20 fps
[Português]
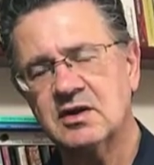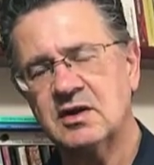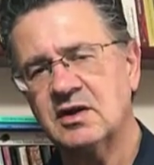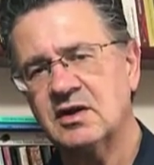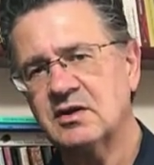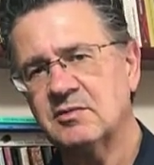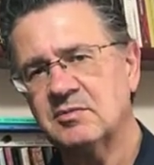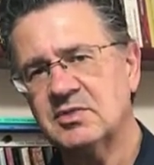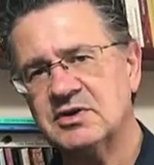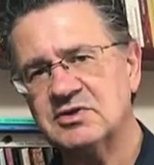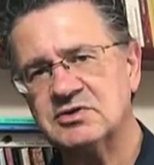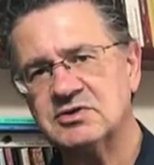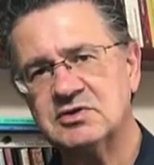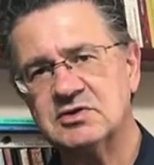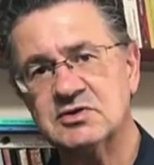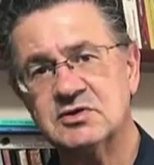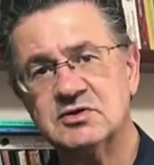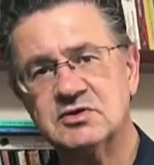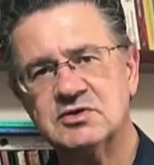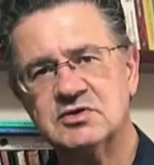
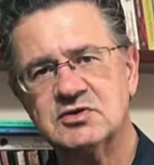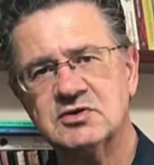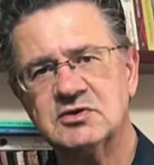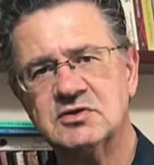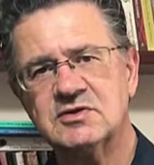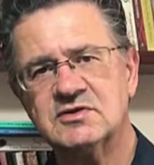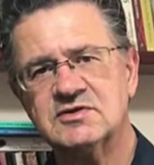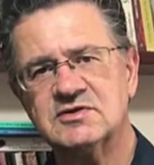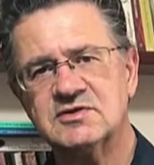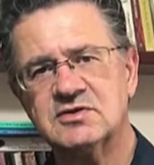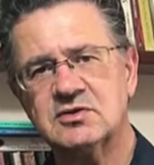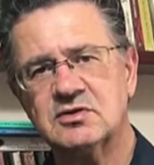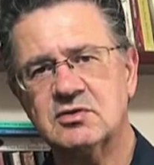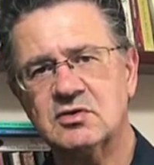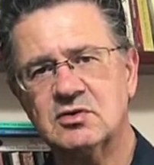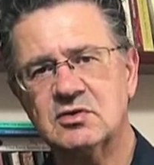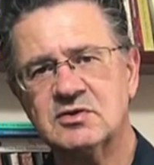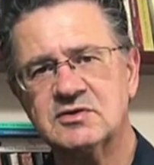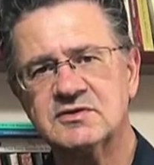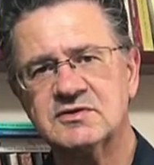hepatite,
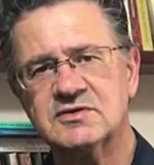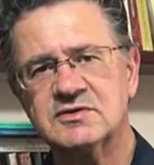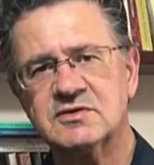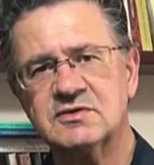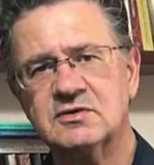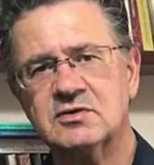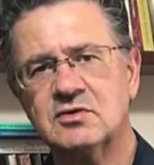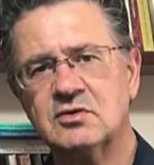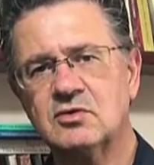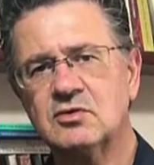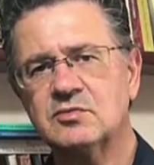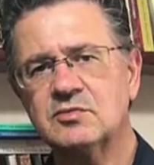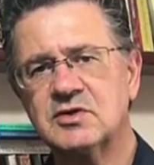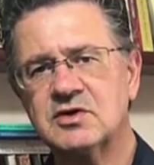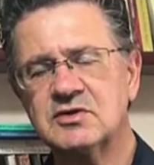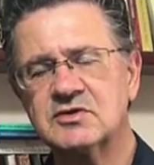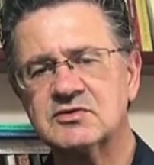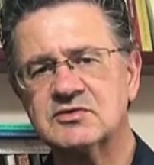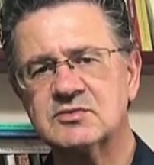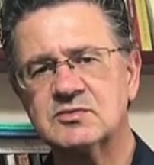cirrose ou
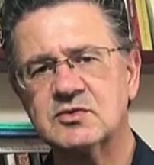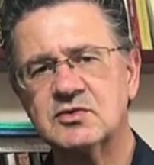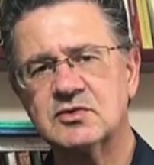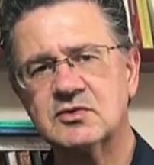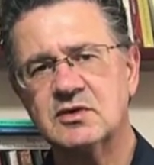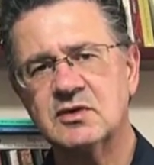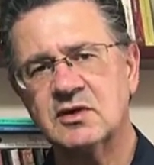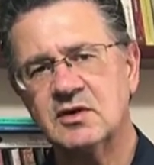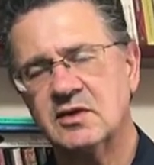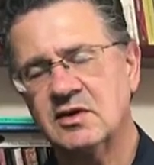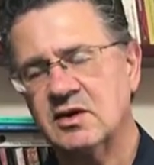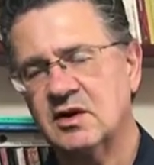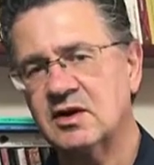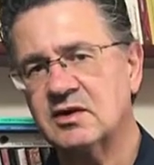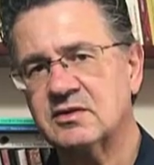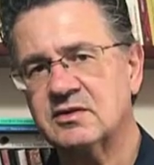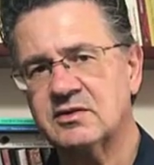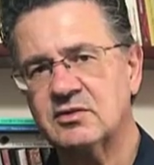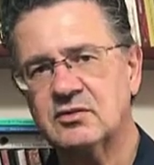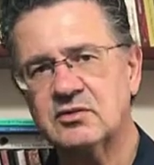mesmo
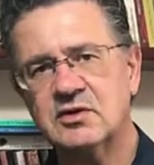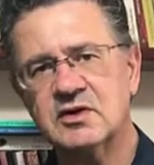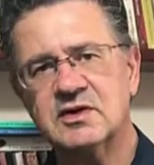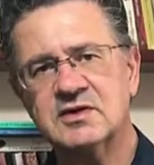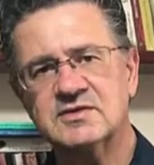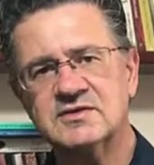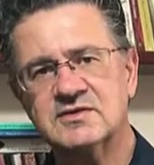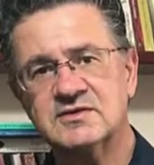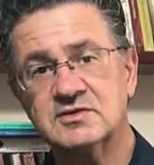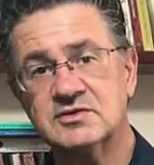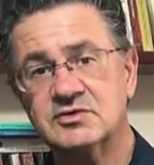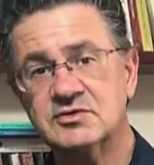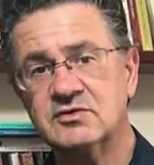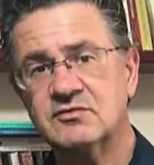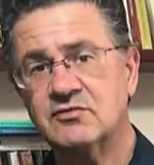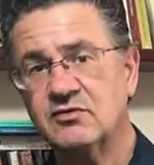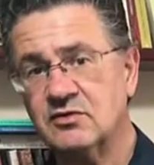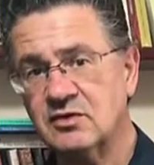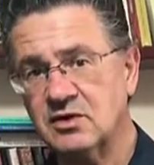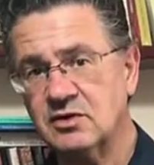até o câncer de
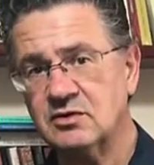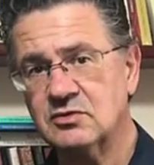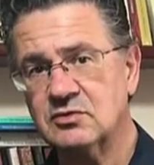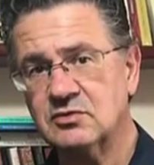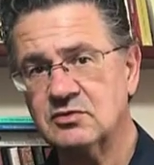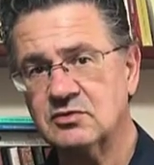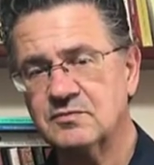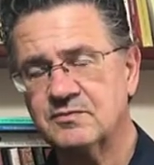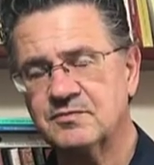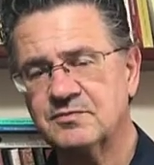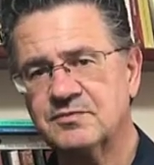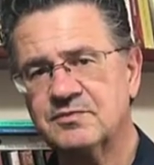fígado.